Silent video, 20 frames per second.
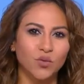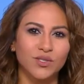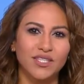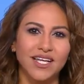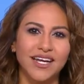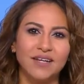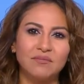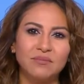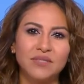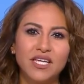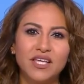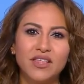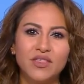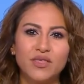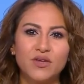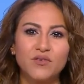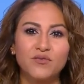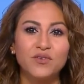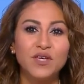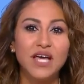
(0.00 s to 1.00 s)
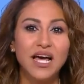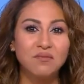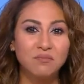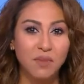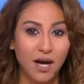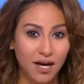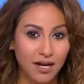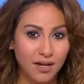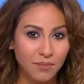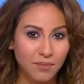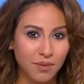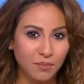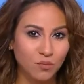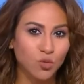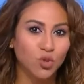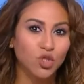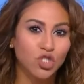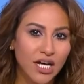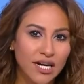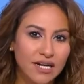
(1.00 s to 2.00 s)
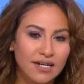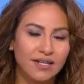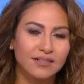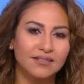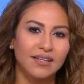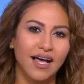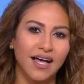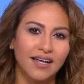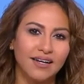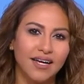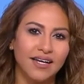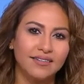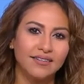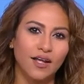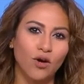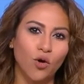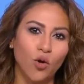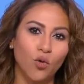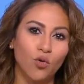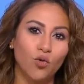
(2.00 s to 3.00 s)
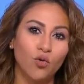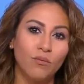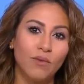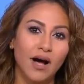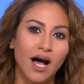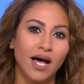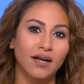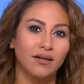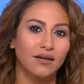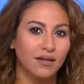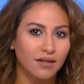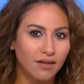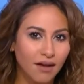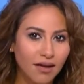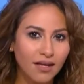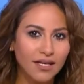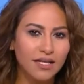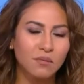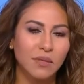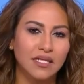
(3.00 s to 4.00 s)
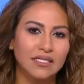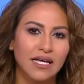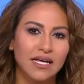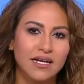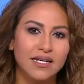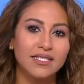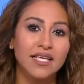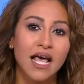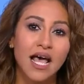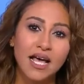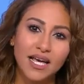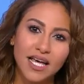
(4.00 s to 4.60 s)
التلاميذ في المغرب بمجرد إعلان الحكومة عن إغلاق المدارس